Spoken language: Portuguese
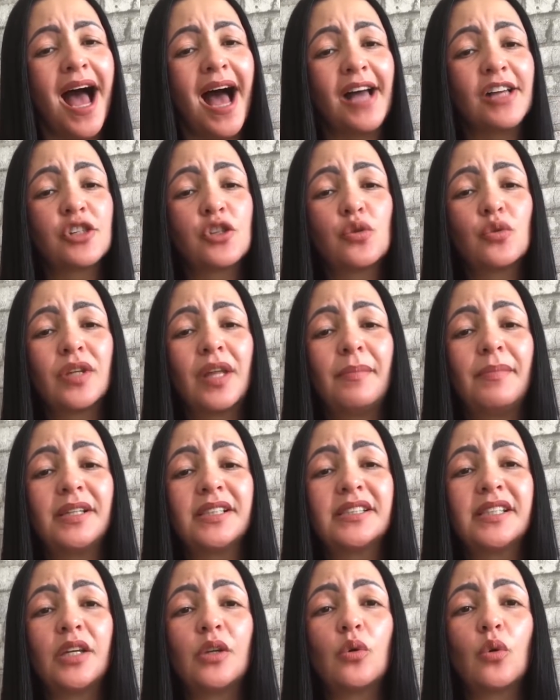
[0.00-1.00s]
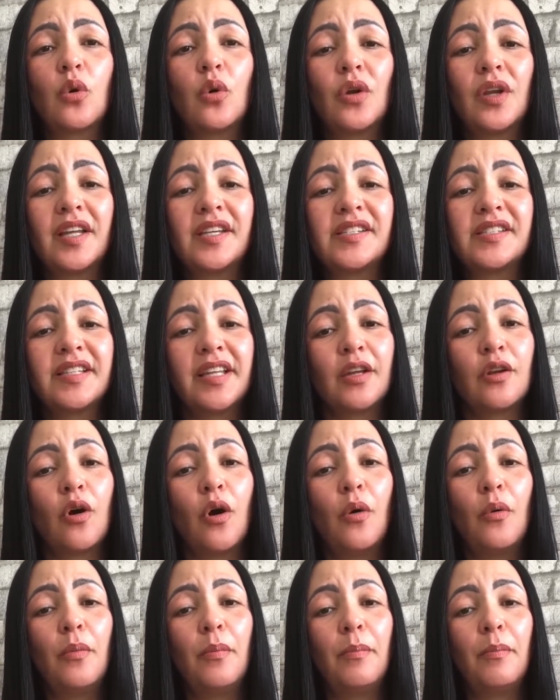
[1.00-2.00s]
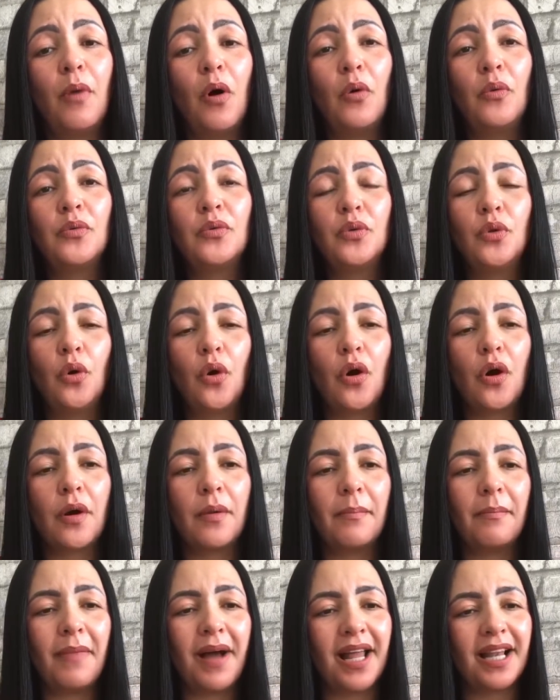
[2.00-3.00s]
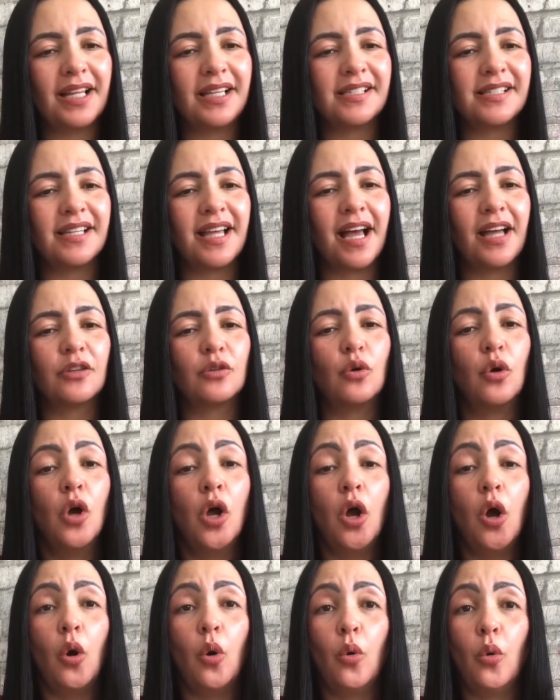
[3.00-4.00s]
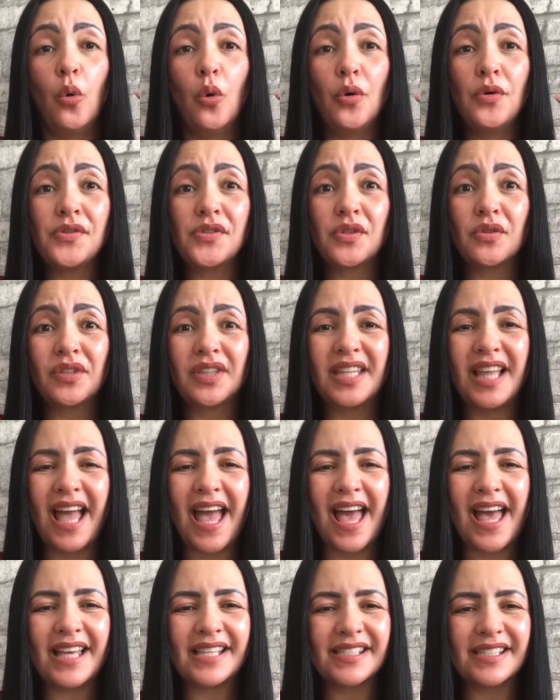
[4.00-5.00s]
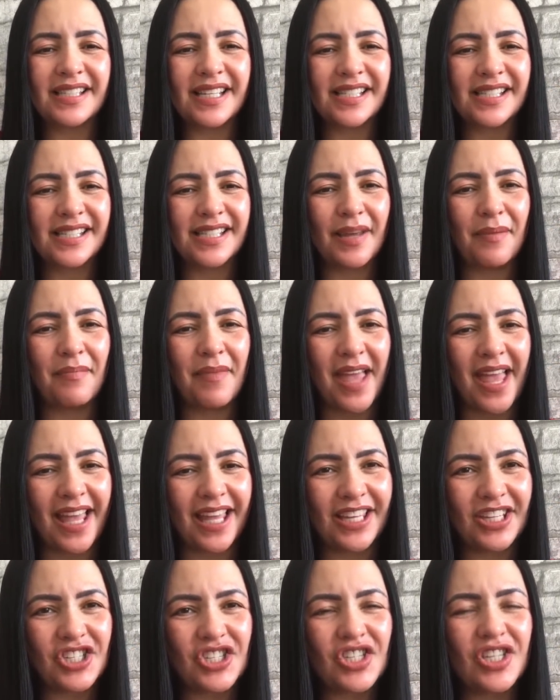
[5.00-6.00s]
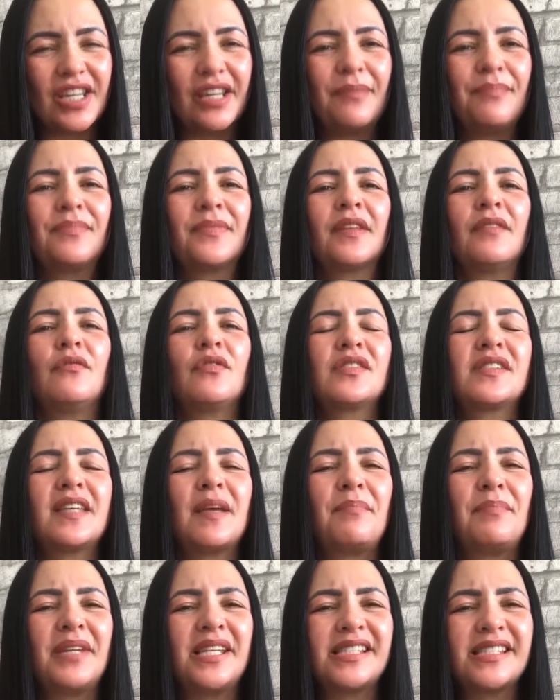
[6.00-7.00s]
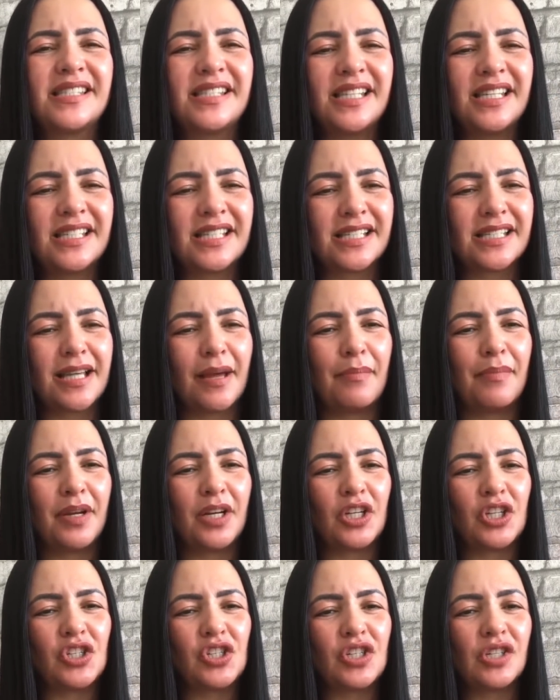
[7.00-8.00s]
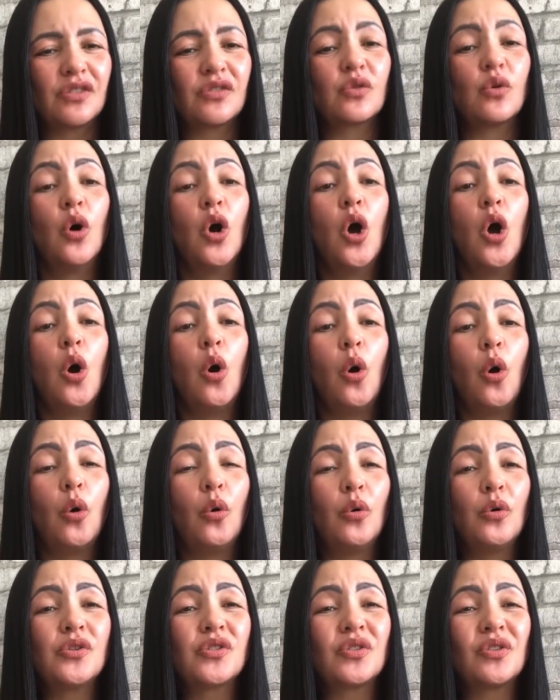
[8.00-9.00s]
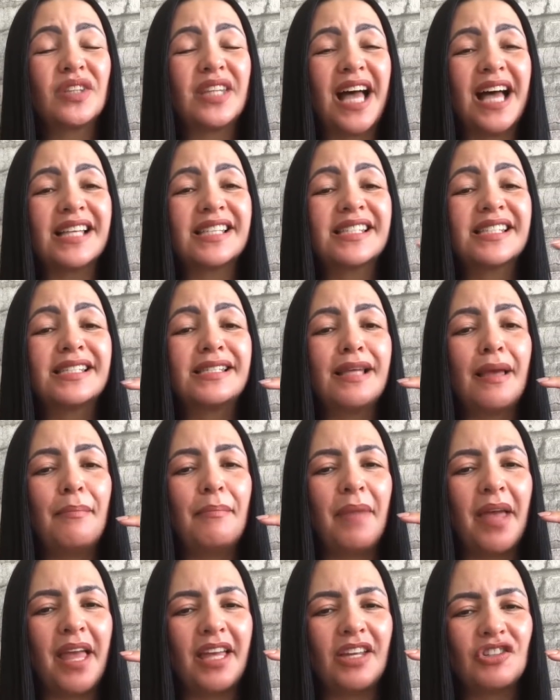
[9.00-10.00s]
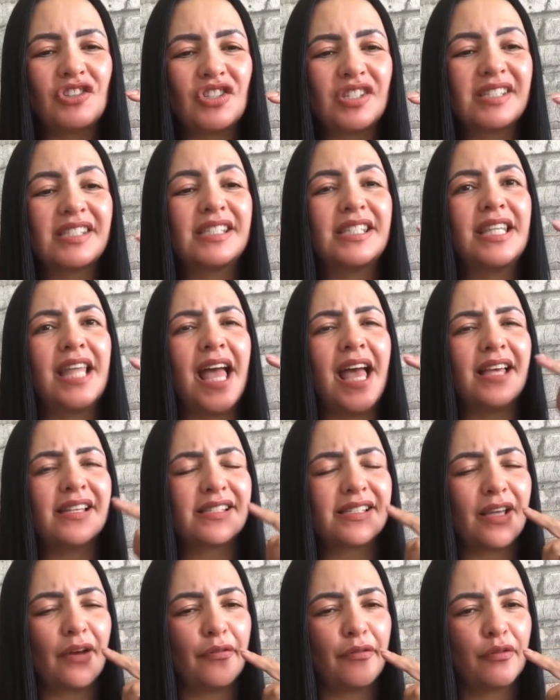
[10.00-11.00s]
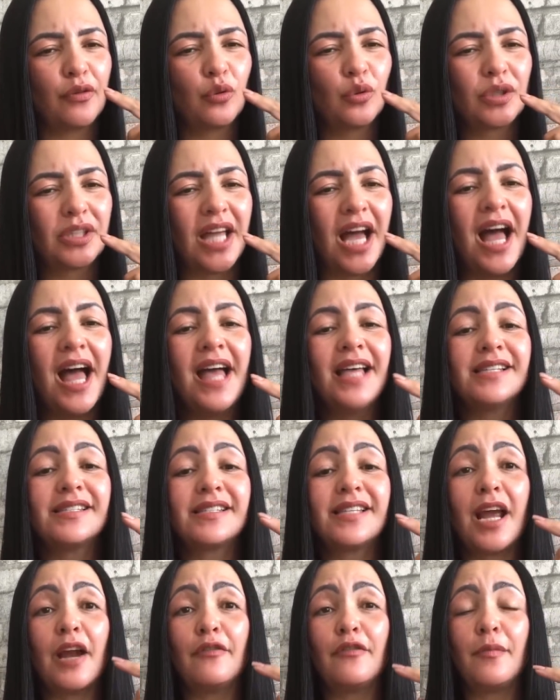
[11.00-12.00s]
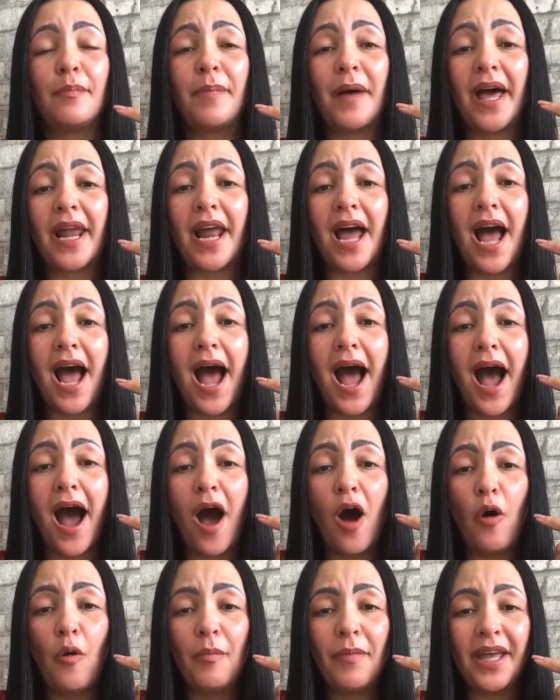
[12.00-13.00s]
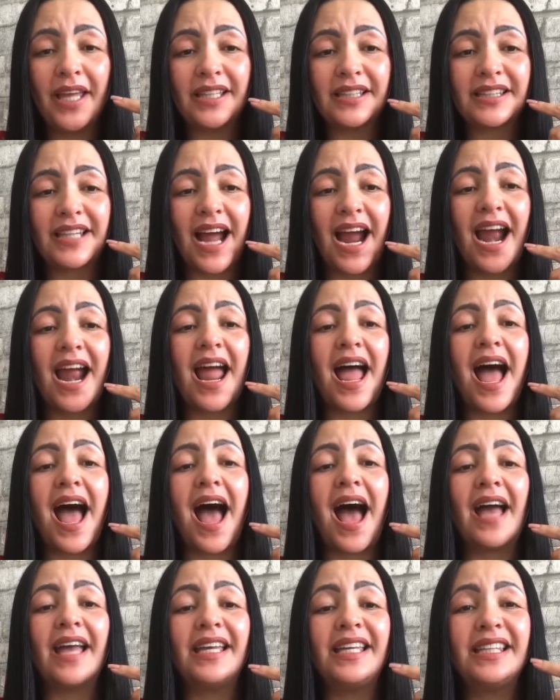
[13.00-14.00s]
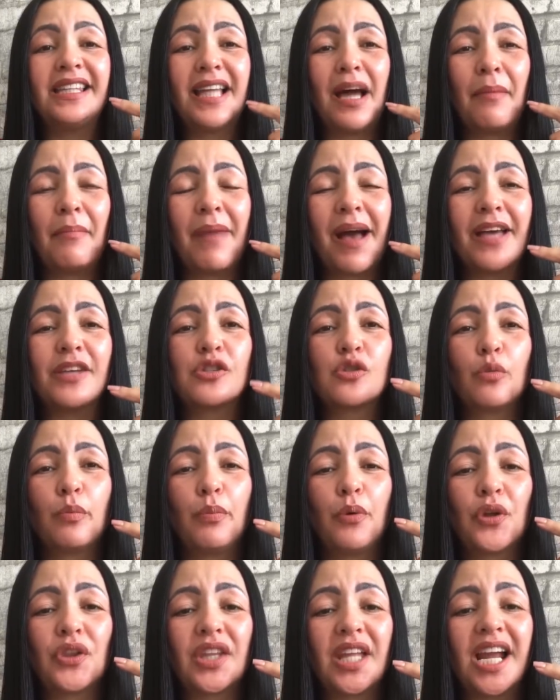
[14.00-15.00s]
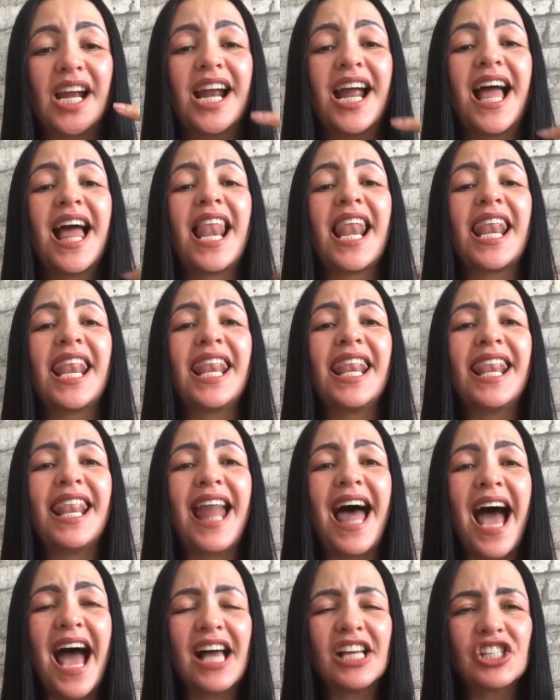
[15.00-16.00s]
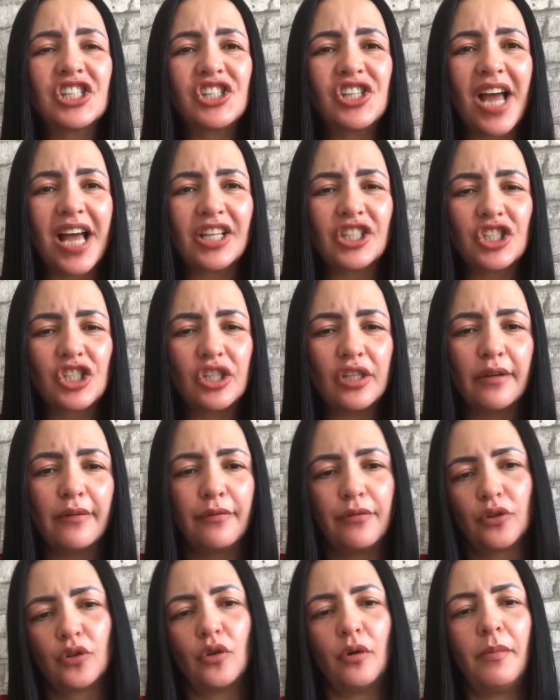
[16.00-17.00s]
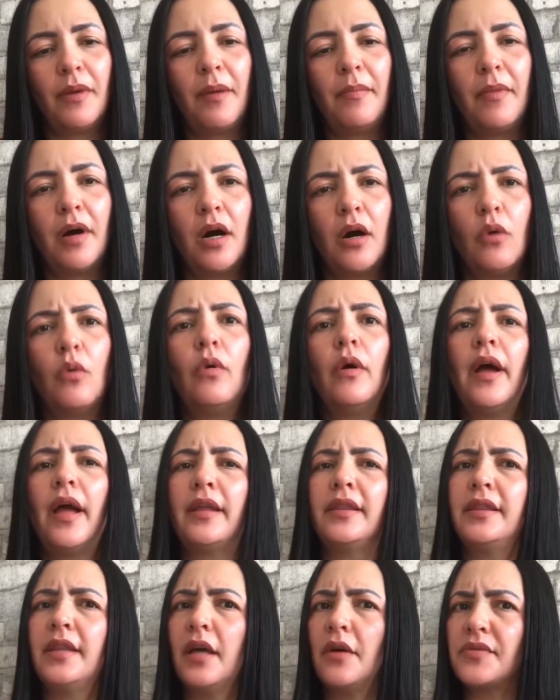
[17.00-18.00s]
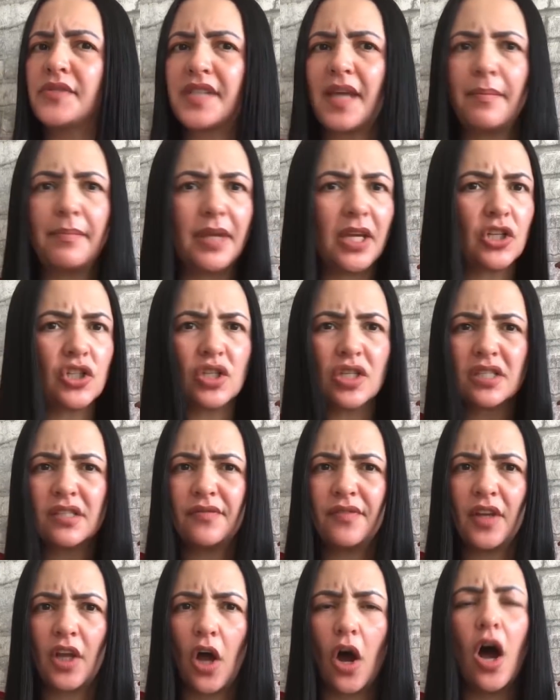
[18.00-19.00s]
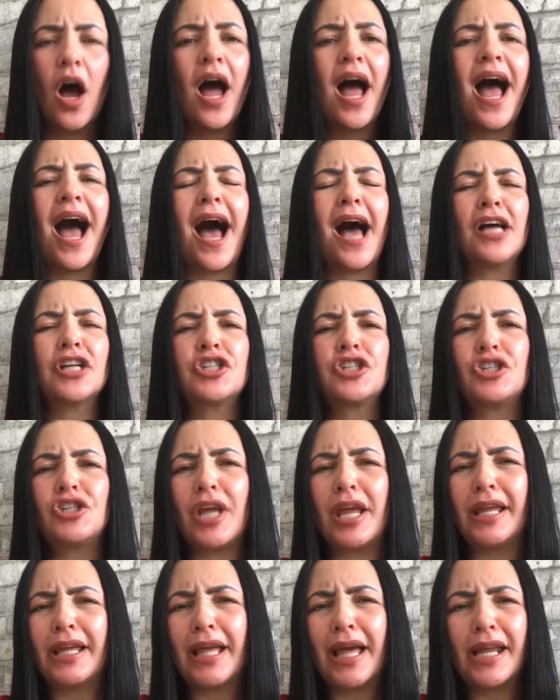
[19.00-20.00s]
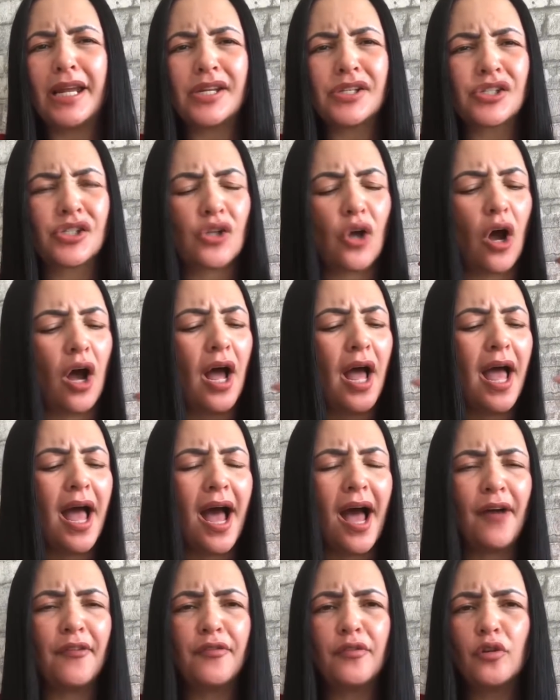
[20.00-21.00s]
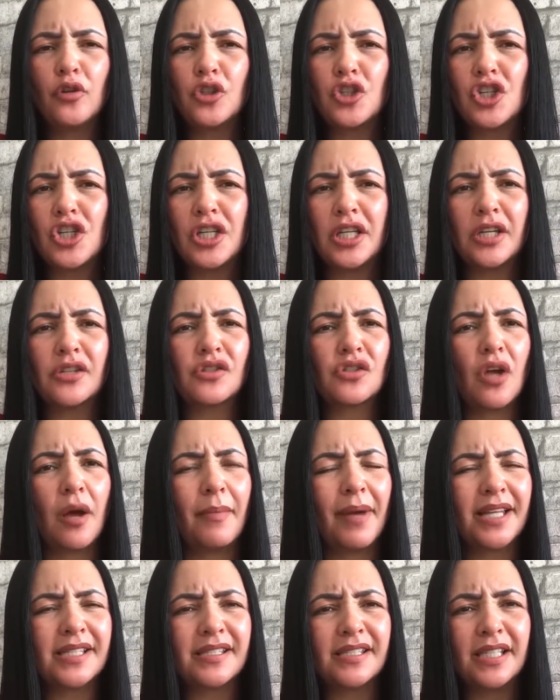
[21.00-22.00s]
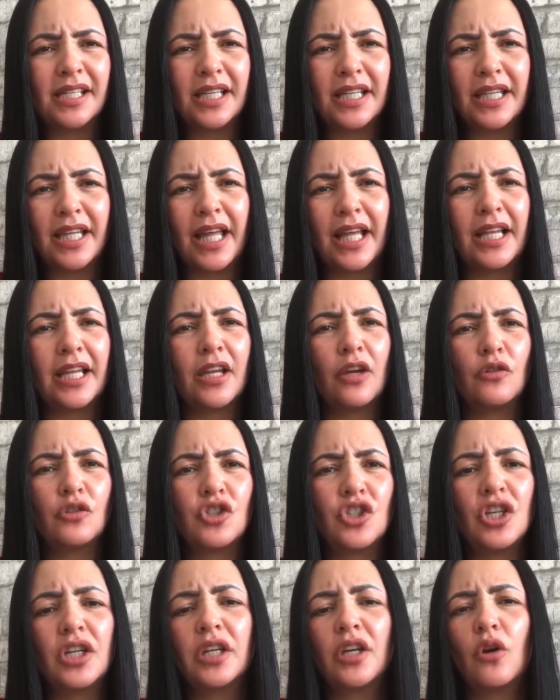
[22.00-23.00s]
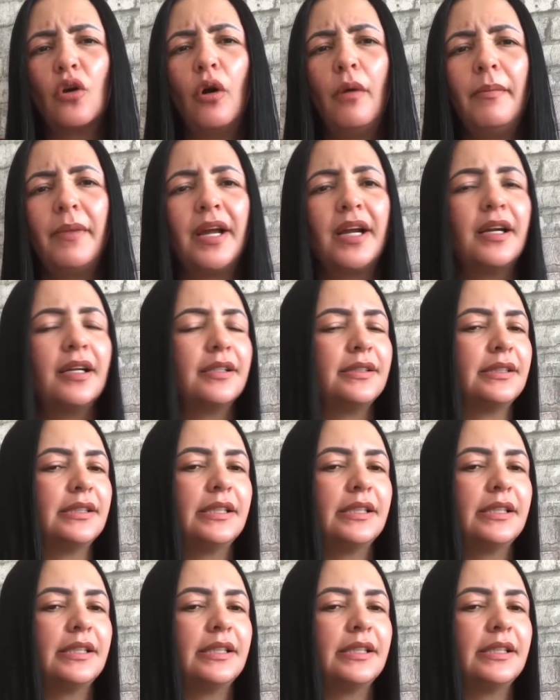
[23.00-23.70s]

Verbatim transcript: Ajuda a manter o colesterol bom normalizado. O uso desta semente, você precisa saber disso, o uso das sementes dessa fruta serve para aumentar ainda mais o poder laxativo do mamão. Não sabia disso, filó. Achei que era só a frutinha, só a massinha dele que eu tinha que comer.